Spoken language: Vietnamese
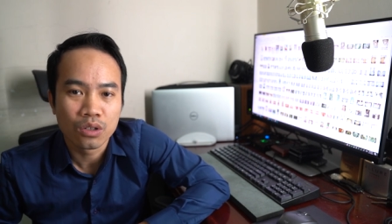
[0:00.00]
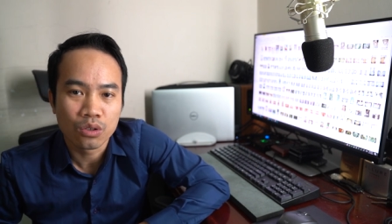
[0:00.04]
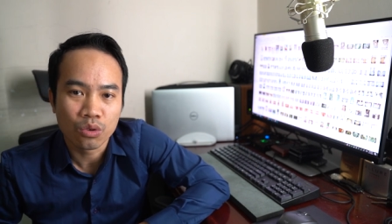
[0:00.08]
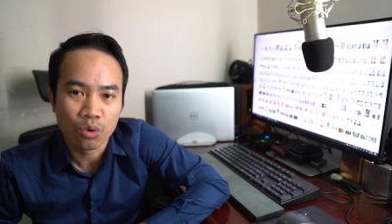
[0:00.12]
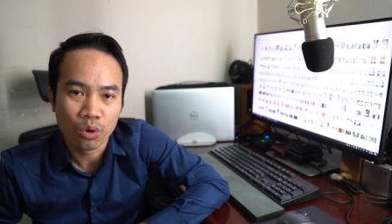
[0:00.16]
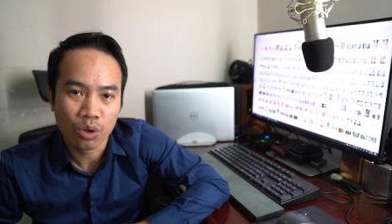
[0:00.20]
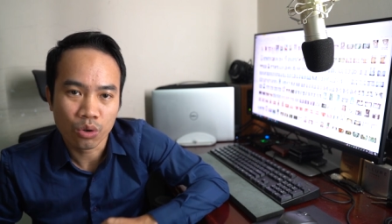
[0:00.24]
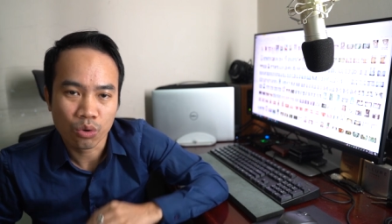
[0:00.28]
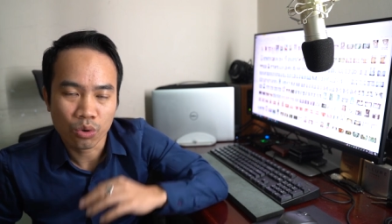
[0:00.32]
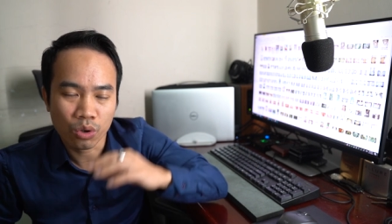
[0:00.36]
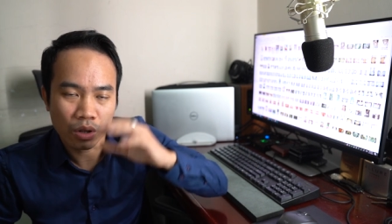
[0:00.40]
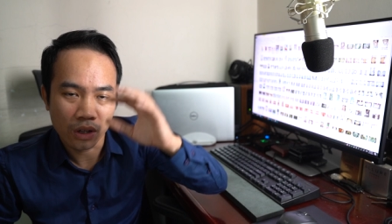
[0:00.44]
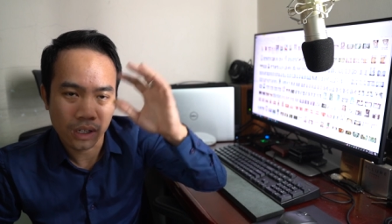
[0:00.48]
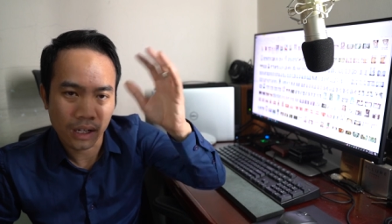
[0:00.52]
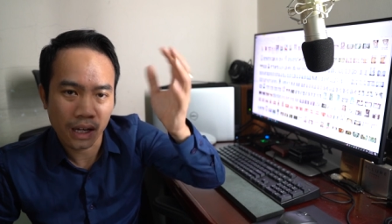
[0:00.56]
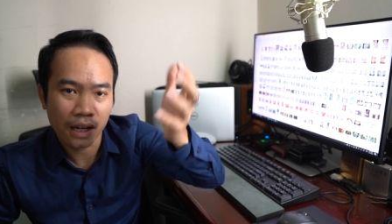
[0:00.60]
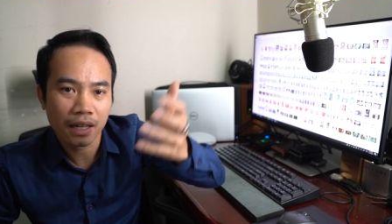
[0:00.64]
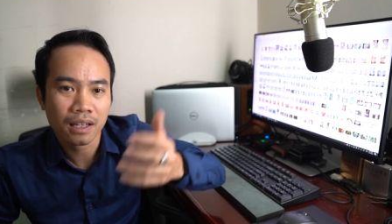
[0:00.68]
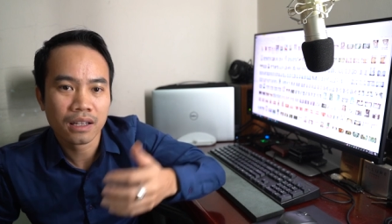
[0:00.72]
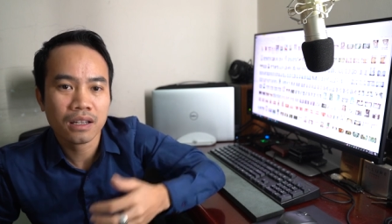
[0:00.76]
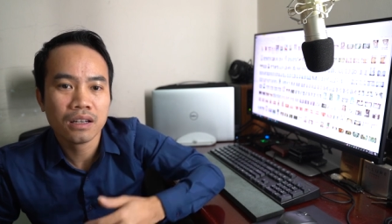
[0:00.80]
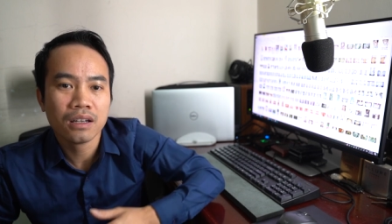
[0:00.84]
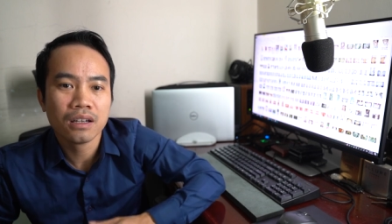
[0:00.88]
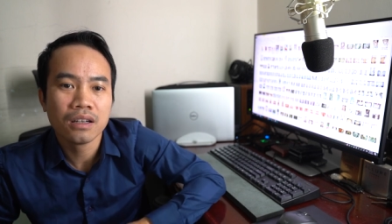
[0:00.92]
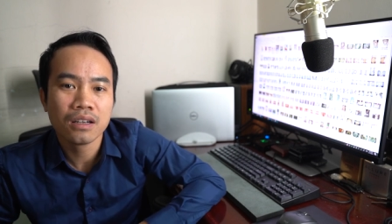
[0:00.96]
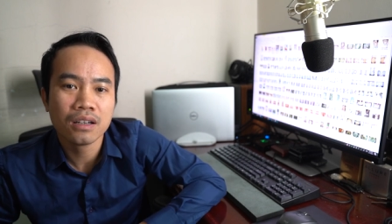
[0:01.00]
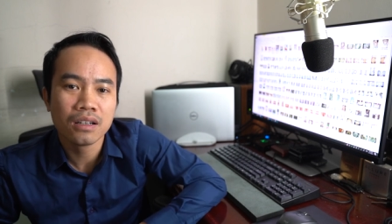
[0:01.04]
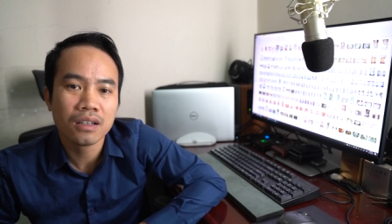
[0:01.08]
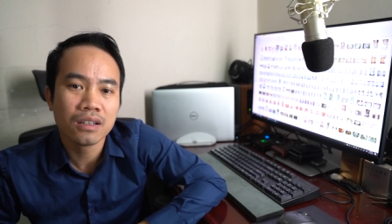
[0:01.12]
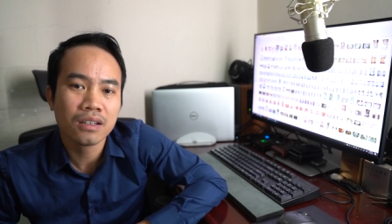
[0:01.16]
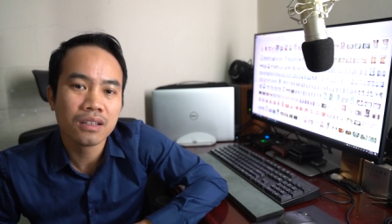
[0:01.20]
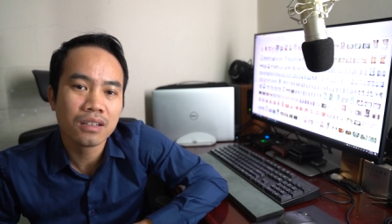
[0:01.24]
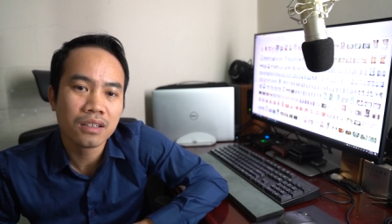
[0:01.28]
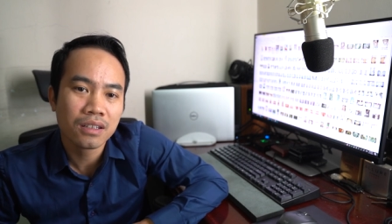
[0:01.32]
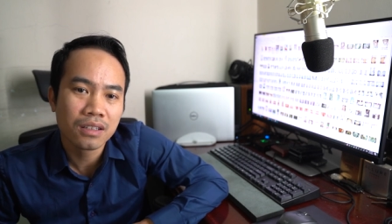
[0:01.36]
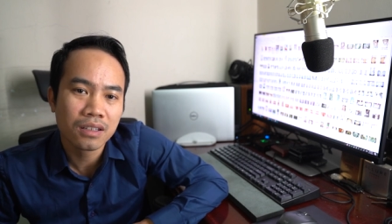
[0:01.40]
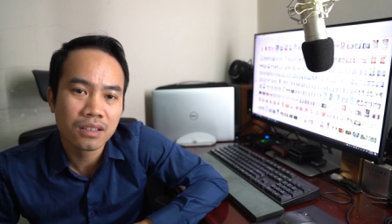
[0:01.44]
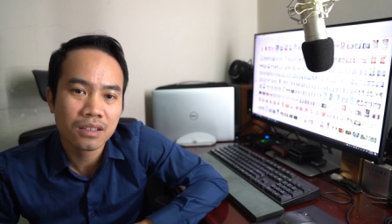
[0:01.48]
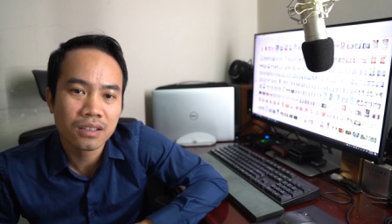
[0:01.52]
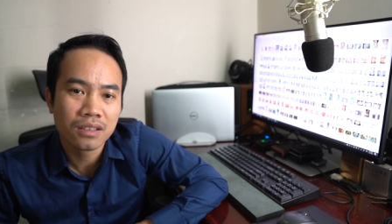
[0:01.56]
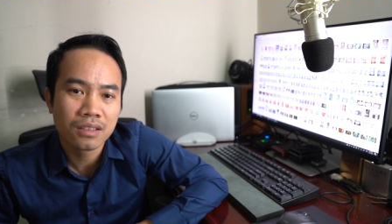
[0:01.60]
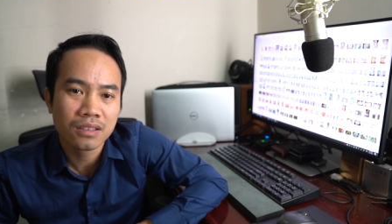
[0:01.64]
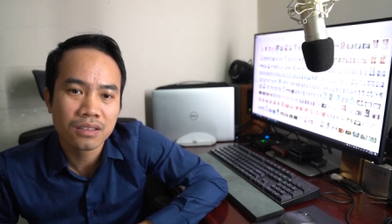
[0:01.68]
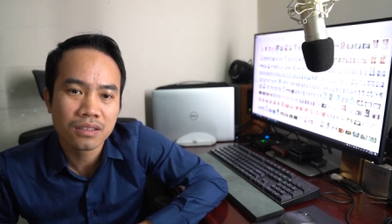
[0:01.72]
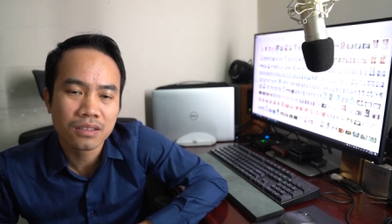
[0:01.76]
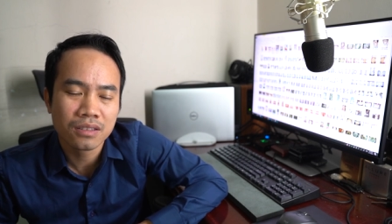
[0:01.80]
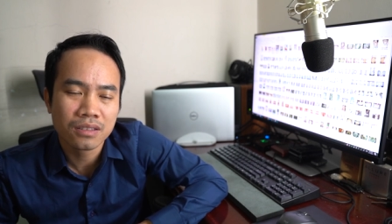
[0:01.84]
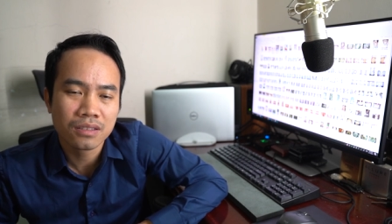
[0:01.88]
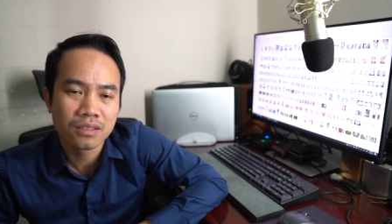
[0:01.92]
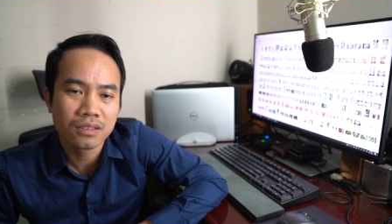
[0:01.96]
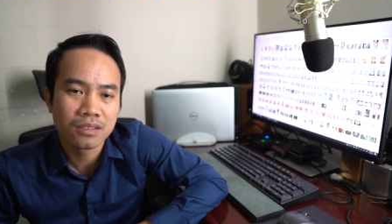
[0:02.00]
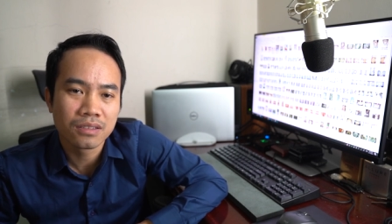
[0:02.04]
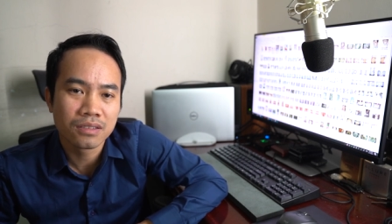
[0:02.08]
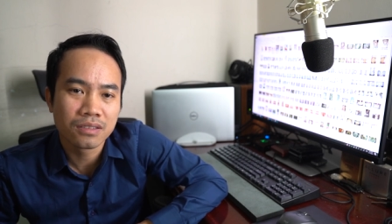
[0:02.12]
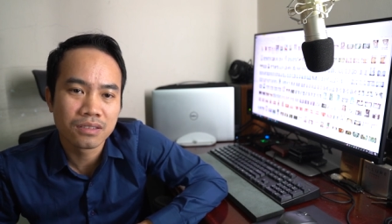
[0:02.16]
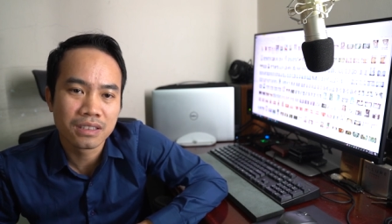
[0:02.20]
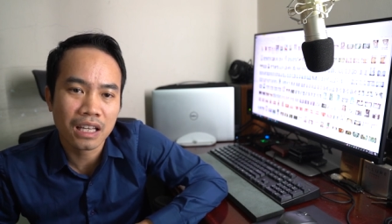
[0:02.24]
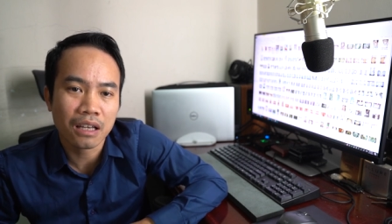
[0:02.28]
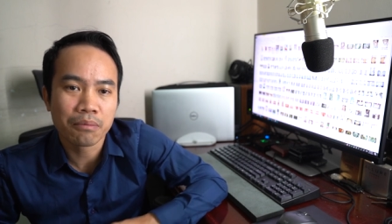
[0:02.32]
của của cái uh,